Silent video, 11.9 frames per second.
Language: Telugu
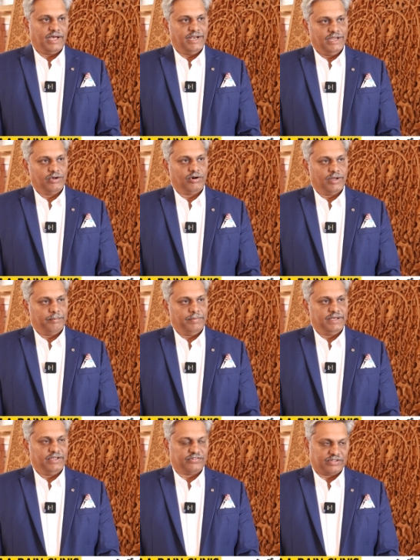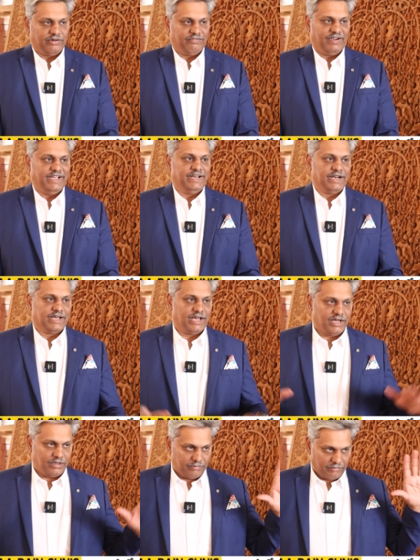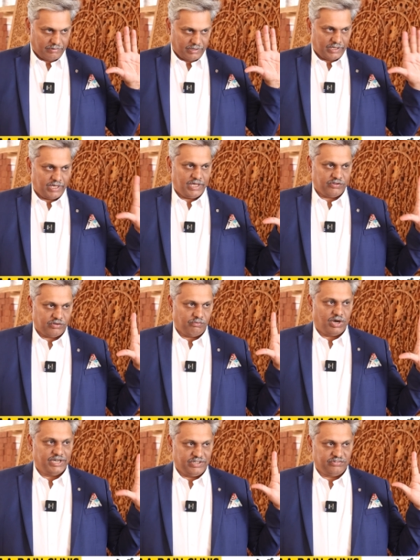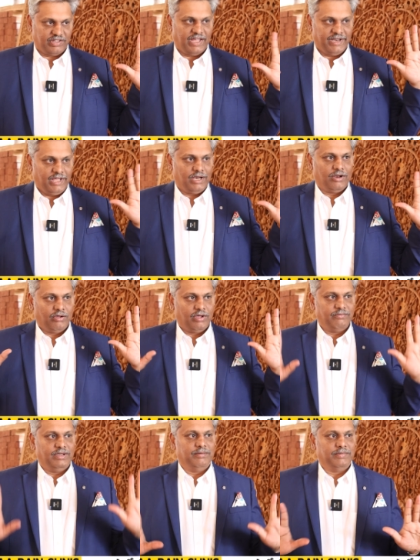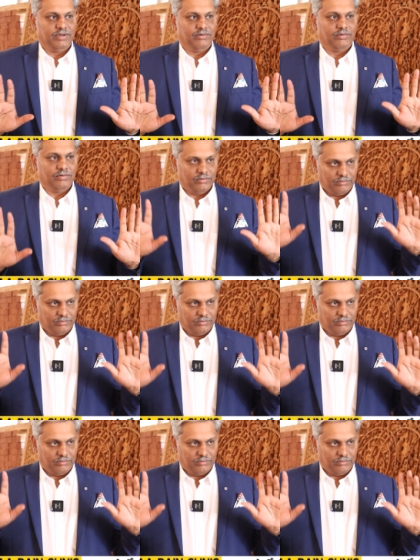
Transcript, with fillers: అన్నీ కూడా బిగిస్తున్నాం ఫైనల్గా ఏ వాటి స్థానాల్లో అవి మేము